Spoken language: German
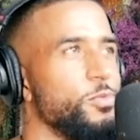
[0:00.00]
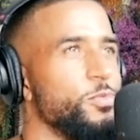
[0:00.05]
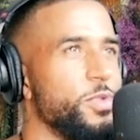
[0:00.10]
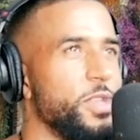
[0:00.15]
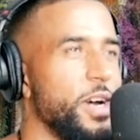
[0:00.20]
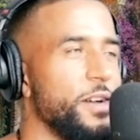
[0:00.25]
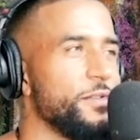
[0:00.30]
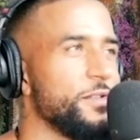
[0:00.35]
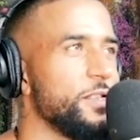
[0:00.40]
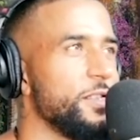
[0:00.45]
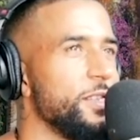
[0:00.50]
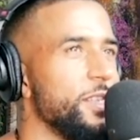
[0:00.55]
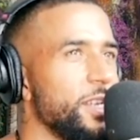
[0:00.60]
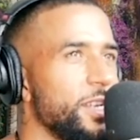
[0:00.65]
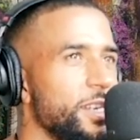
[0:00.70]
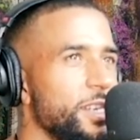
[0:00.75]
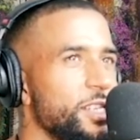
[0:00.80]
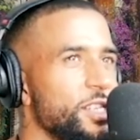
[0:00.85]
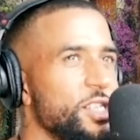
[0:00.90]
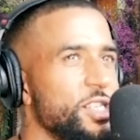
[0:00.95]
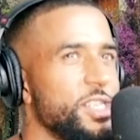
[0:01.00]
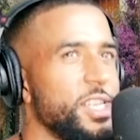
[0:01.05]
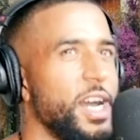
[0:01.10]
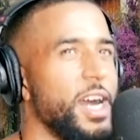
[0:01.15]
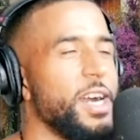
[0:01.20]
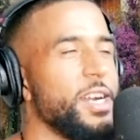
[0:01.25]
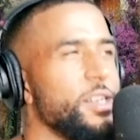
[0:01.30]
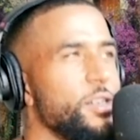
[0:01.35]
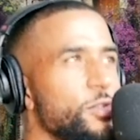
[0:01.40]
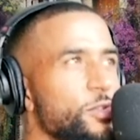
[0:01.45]
Du darfst die Dinge nicht
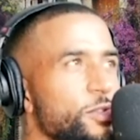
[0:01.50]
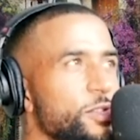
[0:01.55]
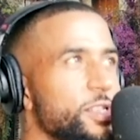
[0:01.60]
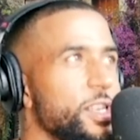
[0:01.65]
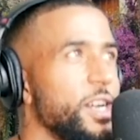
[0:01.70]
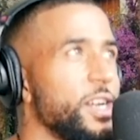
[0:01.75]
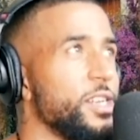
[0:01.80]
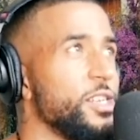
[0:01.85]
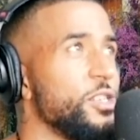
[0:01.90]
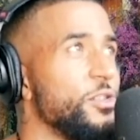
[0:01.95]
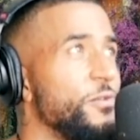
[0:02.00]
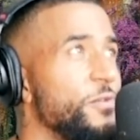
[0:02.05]
jagen und sagen,